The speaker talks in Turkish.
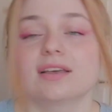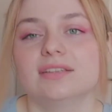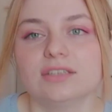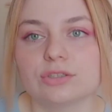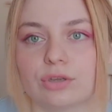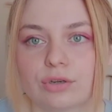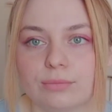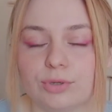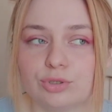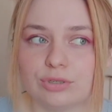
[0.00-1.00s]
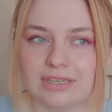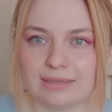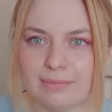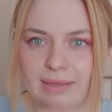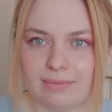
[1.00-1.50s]
Kadına sordum. Böyle
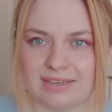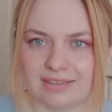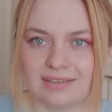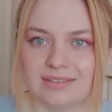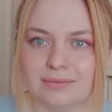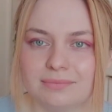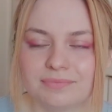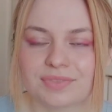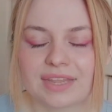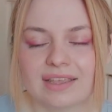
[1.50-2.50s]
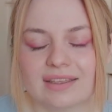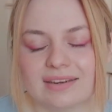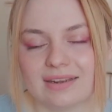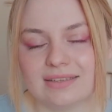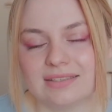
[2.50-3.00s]
sürekli Maybelline aradım.
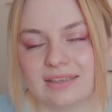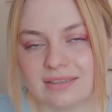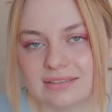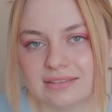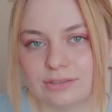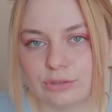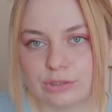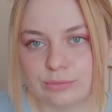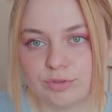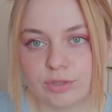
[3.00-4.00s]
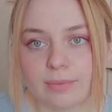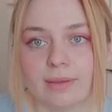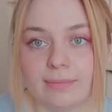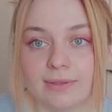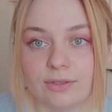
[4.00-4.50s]
Neyse kadına sormuştum
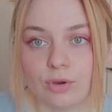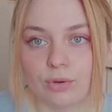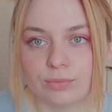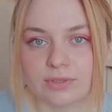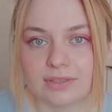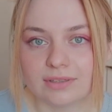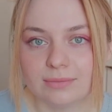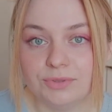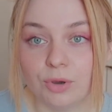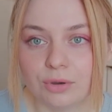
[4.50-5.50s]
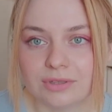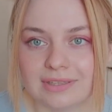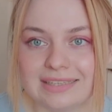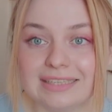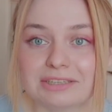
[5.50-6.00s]
evliliğin yok mu dedim. Yok
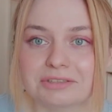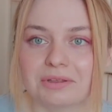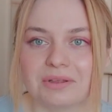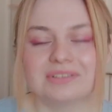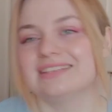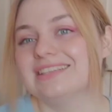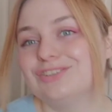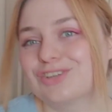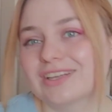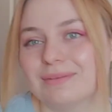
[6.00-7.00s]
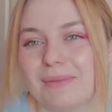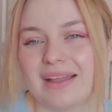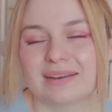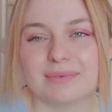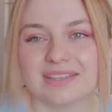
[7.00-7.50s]
dedi iki yıl oldu dedi çıkalı.
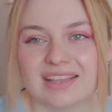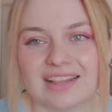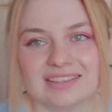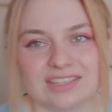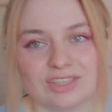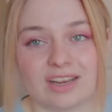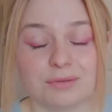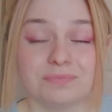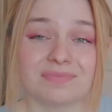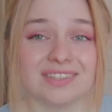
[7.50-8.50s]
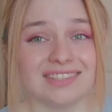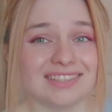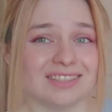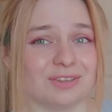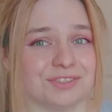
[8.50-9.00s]
Benle bir de dalga geçer.
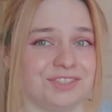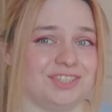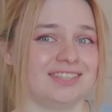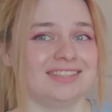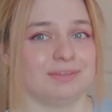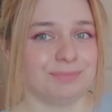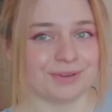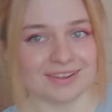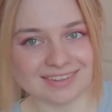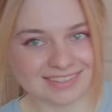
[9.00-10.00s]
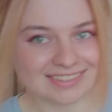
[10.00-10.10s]
İki yıl oldu çıkalı iki yıl.